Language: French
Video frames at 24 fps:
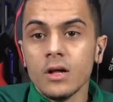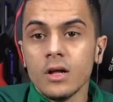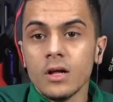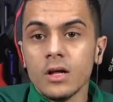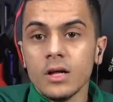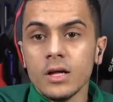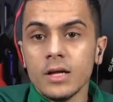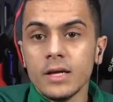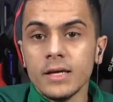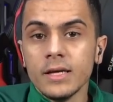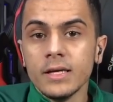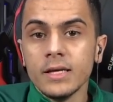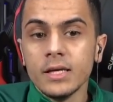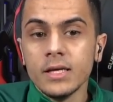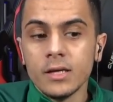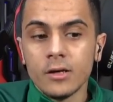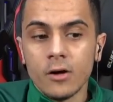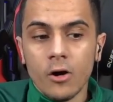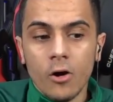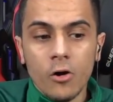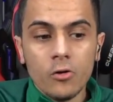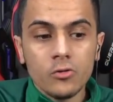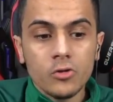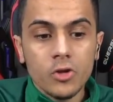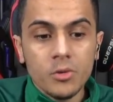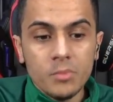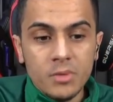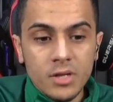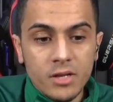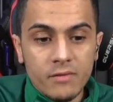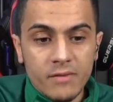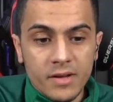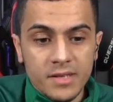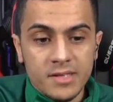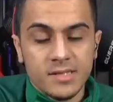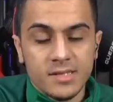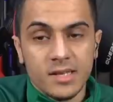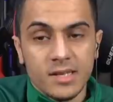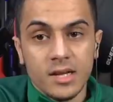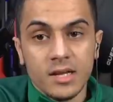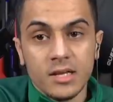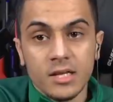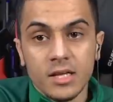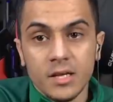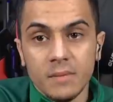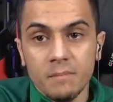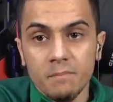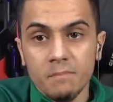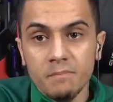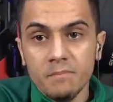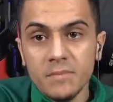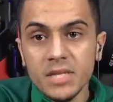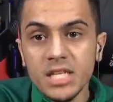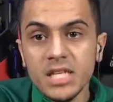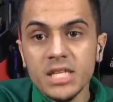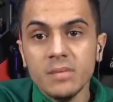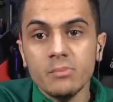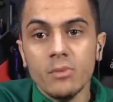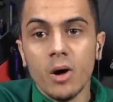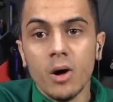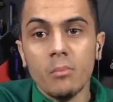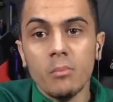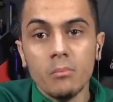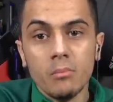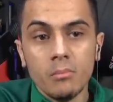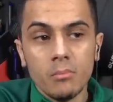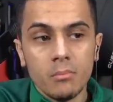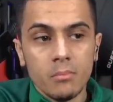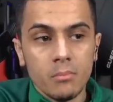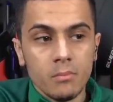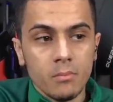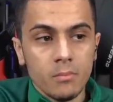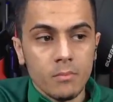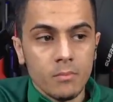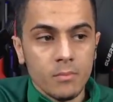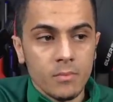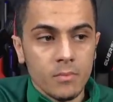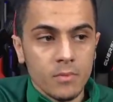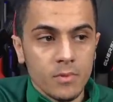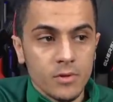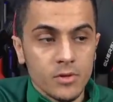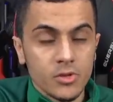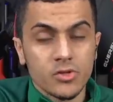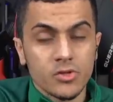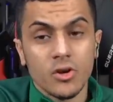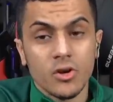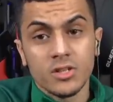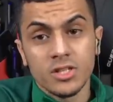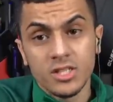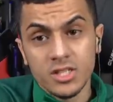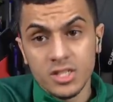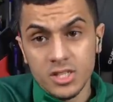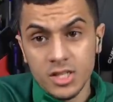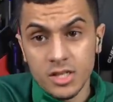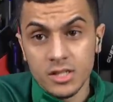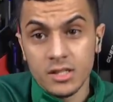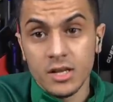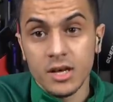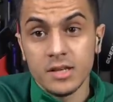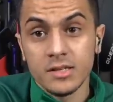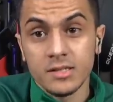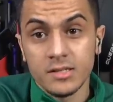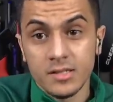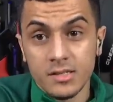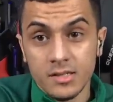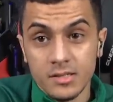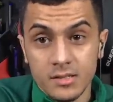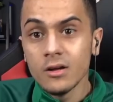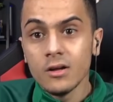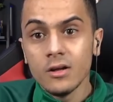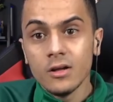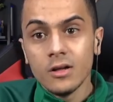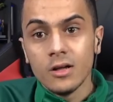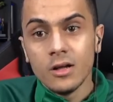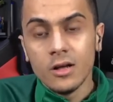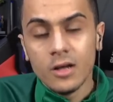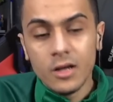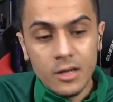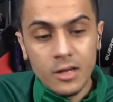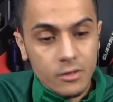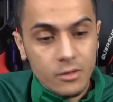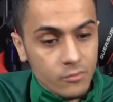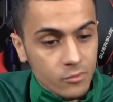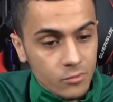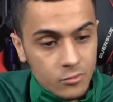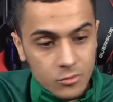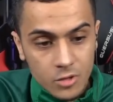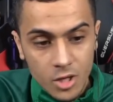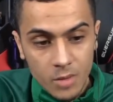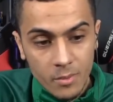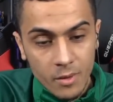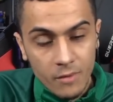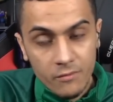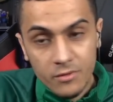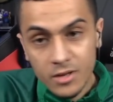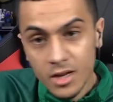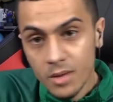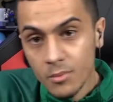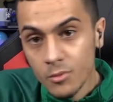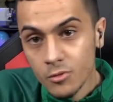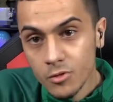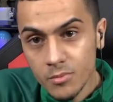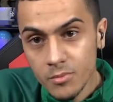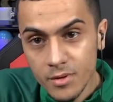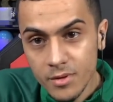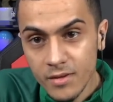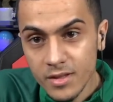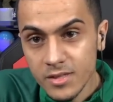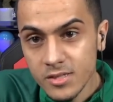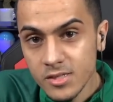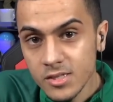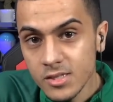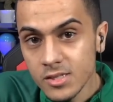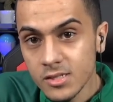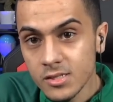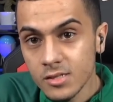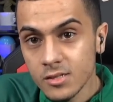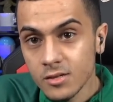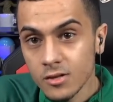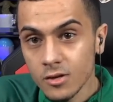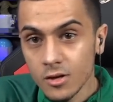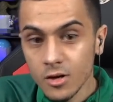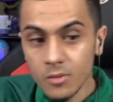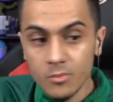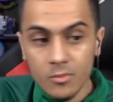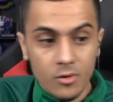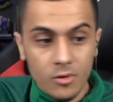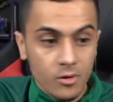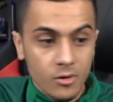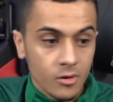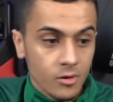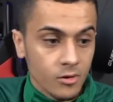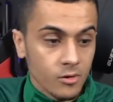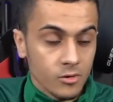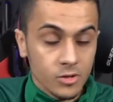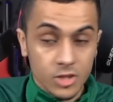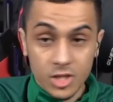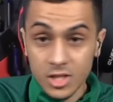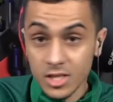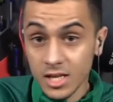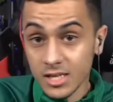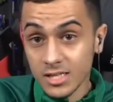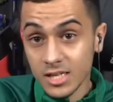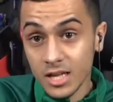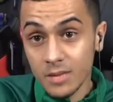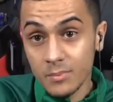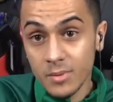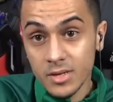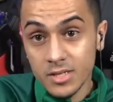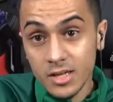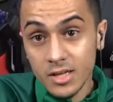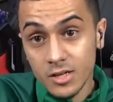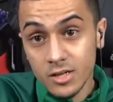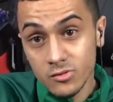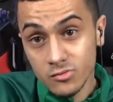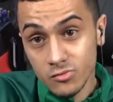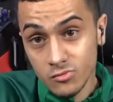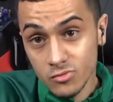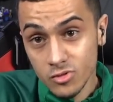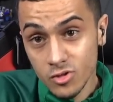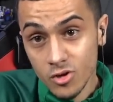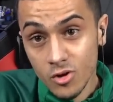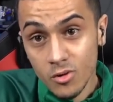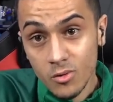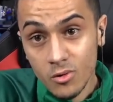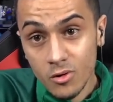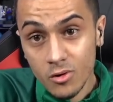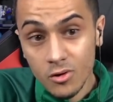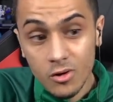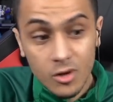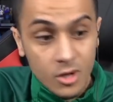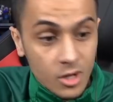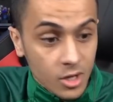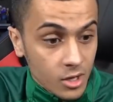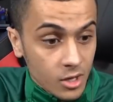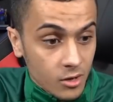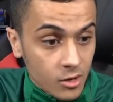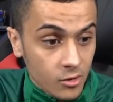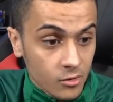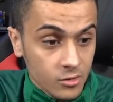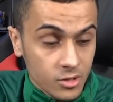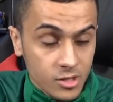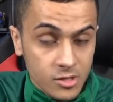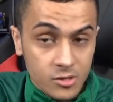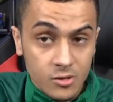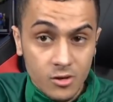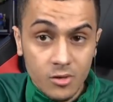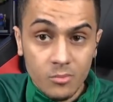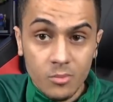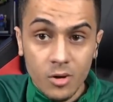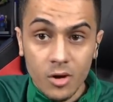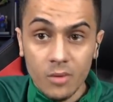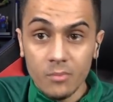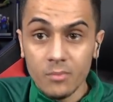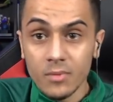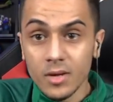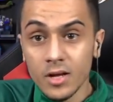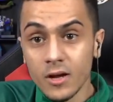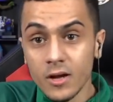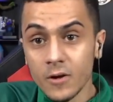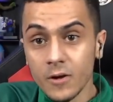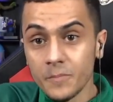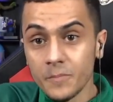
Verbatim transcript: Et en 2025, minimum, sortie de GTA 6. Et ils vont nous dire bah, finalement 2026, comme GTA 5 PS5, ils nous ont dit en, décembre, mais euh,